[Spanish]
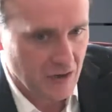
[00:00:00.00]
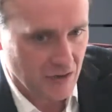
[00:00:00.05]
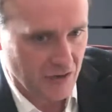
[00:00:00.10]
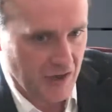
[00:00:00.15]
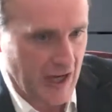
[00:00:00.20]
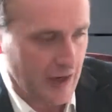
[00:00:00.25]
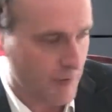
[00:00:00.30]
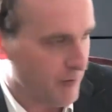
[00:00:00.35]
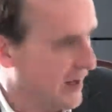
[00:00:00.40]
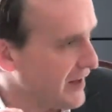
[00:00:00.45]
O
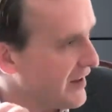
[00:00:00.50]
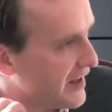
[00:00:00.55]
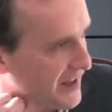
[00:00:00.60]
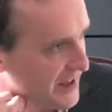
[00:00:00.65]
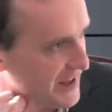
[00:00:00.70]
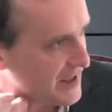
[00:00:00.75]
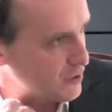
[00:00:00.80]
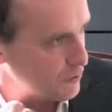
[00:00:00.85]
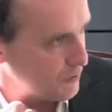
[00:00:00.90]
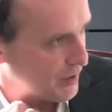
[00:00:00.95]
de Armada,
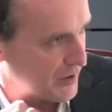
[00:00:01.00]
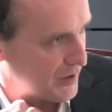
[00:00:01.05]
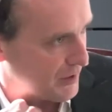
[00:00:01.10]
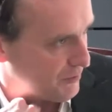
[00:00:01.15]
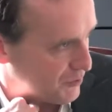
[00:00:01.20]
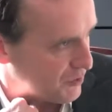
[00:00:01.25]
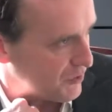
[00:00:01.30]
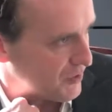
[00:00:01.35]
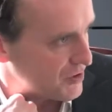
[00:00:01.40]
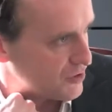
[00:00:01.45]
que era su
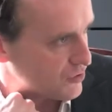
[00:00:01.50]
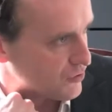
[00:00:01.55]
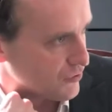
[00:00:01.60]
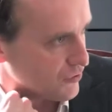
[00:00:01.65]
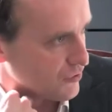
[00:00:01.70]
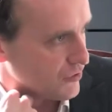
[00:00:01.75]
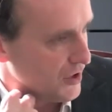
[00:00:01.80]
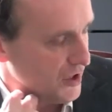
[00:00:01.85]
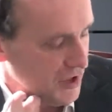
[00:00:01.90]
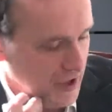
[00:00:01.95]
preceptor y
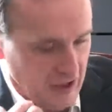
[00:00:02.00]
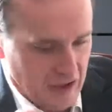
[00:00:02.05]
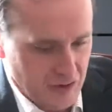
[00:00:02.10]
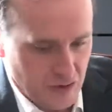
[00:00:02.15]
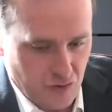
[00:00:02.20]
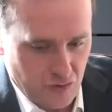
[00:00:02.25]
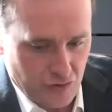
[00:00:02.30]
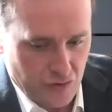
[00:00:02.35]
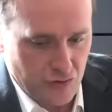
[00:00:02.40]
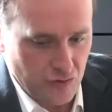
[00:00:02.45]
su,
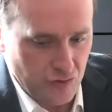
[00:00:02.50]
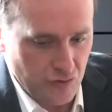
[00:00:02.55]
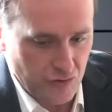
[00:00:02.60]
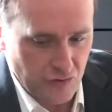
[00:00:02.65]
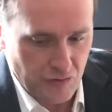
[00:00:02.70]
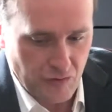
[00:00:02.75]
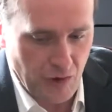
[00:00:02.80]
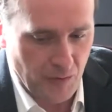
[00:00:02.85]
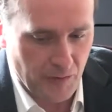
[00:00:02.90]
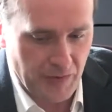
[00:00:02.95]
su, su
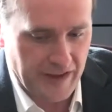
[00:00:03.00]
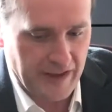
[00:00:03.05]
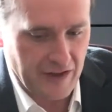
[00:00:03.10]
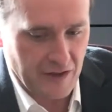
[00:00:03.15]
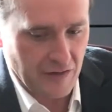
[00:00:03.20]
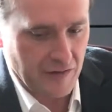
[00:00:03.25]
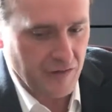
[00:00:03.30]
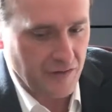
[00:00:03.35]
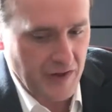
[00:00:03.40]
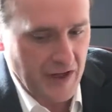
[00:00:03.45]
hombre
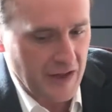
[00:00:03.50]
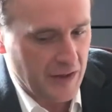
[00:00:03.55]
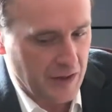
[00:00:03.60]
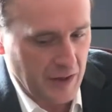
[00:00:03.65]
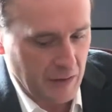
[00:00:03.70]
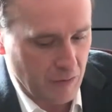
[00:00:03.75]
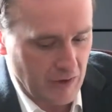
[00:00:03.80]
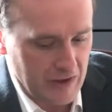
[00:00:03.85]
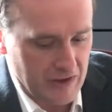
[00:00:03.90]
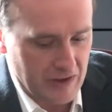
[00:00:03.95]
de
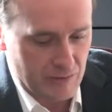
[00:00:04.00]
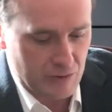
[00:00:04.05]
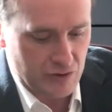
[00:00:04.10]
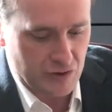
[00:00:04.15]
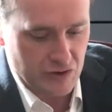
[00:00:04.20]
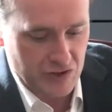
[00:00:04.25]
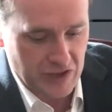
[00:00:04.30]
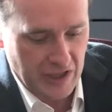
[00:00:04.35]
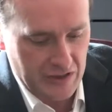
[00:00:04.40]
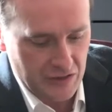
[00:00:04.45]
confianza durante
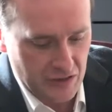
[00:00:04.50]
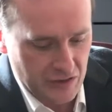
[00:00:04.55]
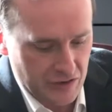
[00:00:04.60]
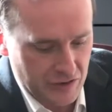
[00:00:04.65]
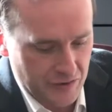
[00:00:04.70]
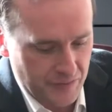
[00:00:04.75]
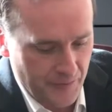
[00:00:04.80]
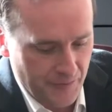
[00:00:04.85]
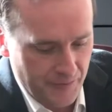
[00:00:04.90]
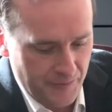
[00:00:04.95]
muchos
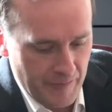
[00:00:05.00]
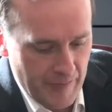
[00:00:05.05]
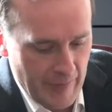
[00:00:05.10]
años, ¿no?